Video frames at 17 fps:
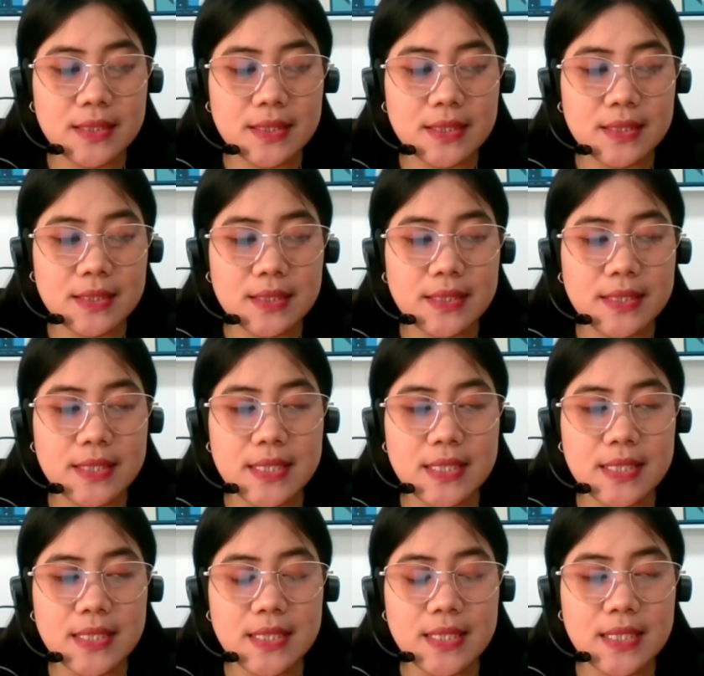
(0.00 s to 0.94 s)
uh,
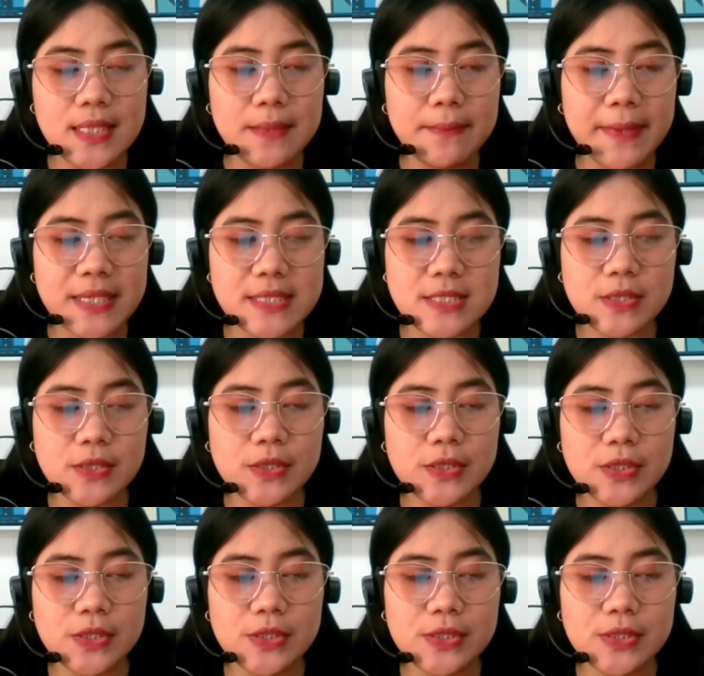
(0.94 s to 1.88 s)
di
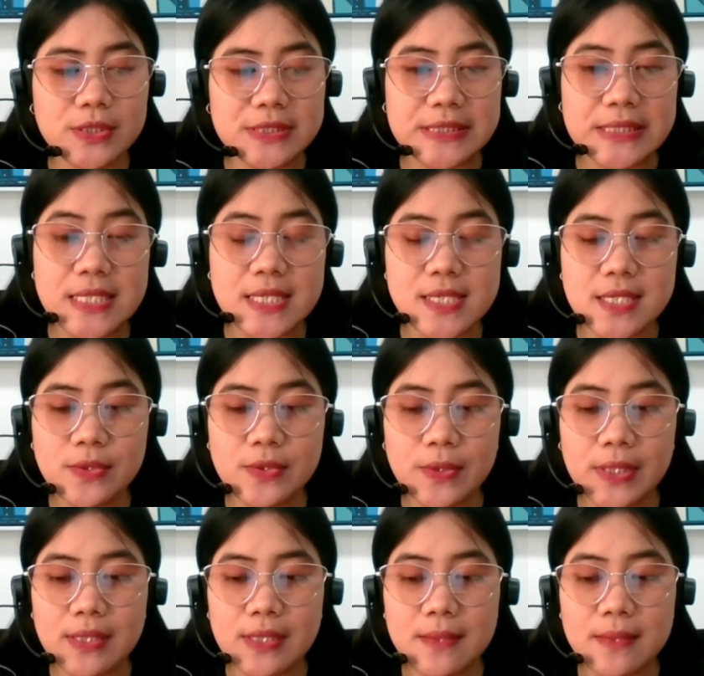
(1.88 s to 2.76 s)
Meksiko sendiri itu kita